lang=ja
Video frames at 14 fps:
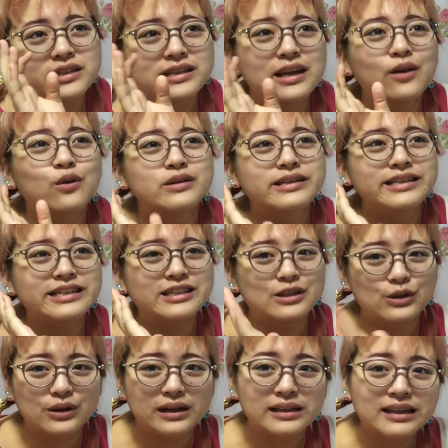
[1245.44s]
してほしいと
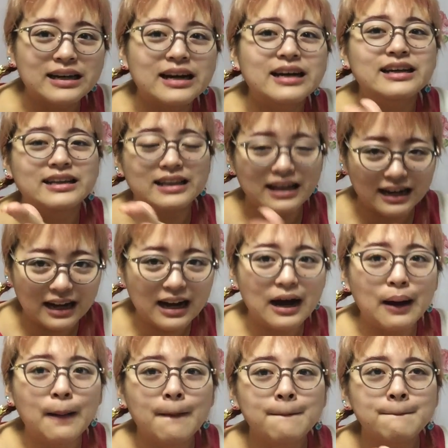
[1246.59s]
いう方がいた
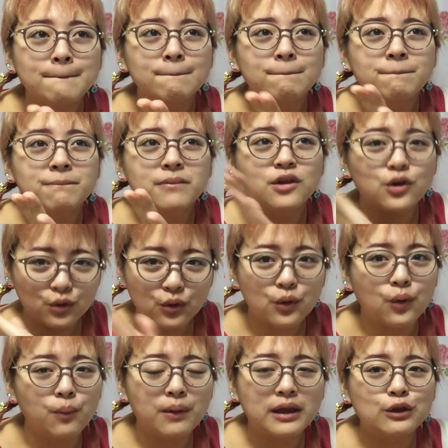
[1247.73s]
ら、今日の
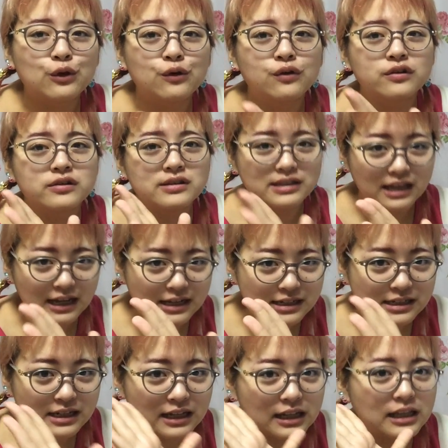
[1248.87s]
コメントで
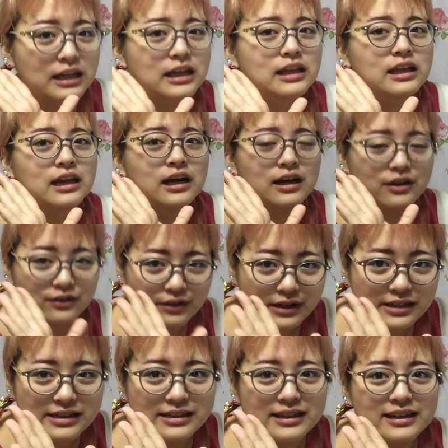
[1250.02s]
していただけたら嬉
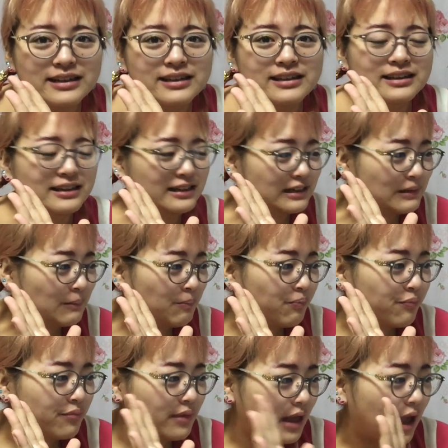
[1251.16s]
しいです。
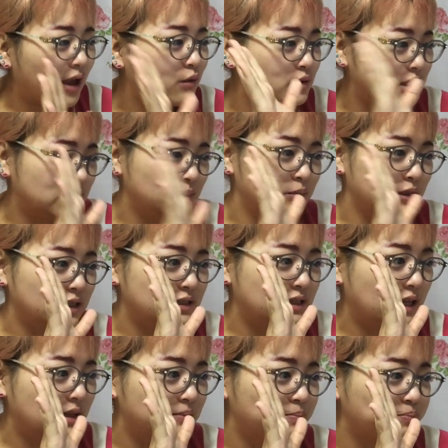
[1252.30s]
はい、こっちもです
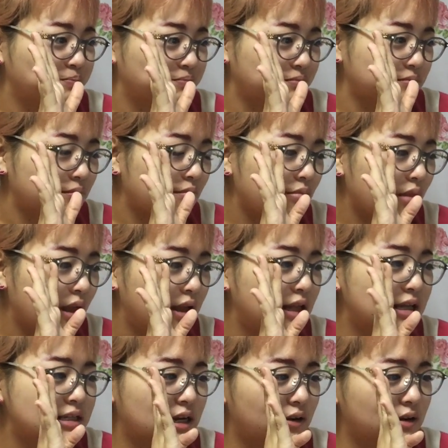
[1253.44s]
ね。
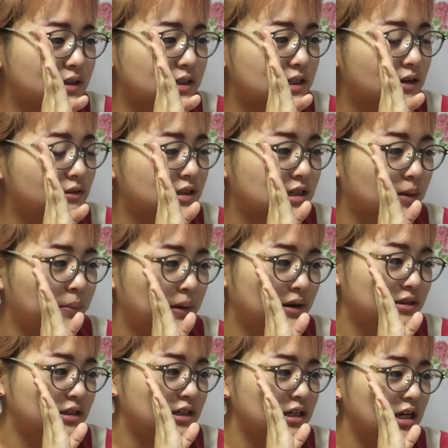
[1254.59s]
話変わっちゃうんですが、
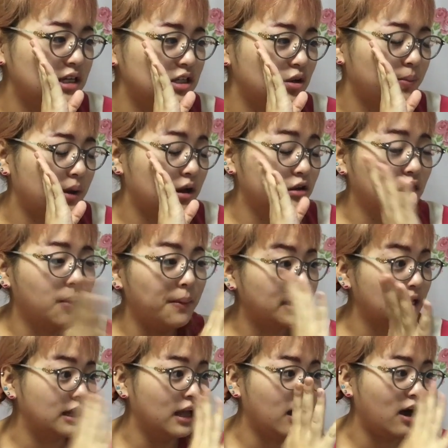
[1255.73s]
パクチー味のペヤング食べ
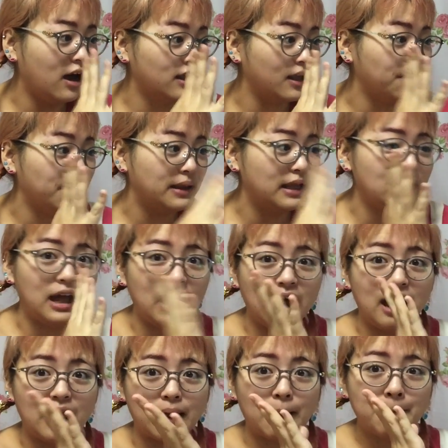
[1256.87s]
てない食
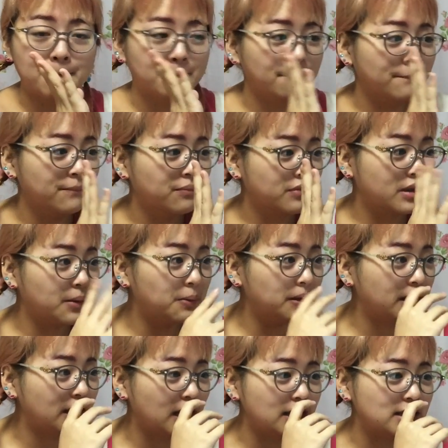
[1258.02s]
べてない食べ
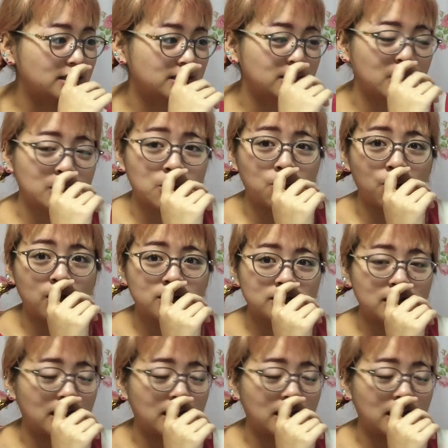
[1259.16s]
てないんですなんか怖く